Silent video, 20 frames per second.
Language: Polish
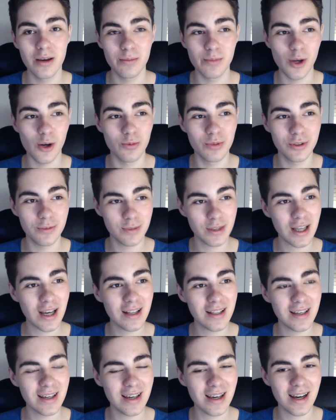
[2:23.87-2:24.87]
miało być
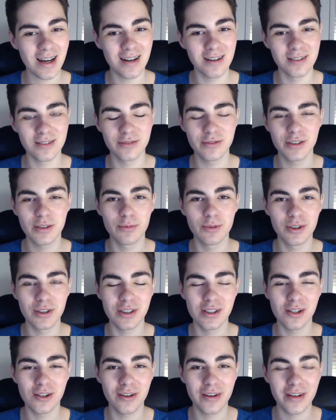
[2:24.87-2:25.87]
pytanie, a oczywiście
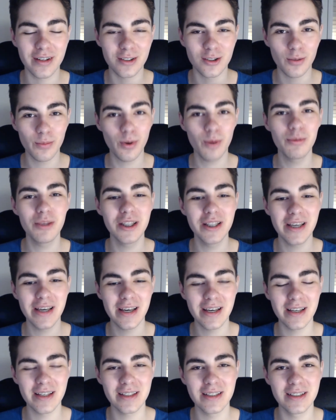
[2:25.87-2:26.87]
mądry loker to
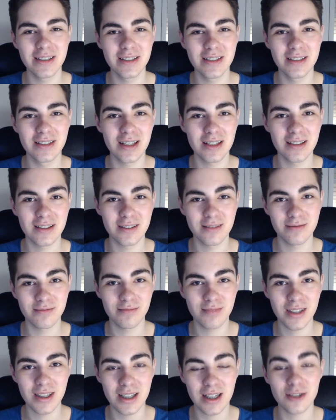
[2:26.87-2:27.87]
pominie i, na,
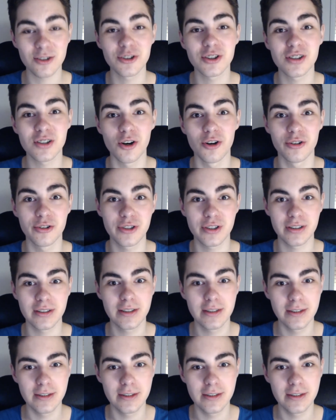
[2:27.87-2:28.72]
i tak to się skończy.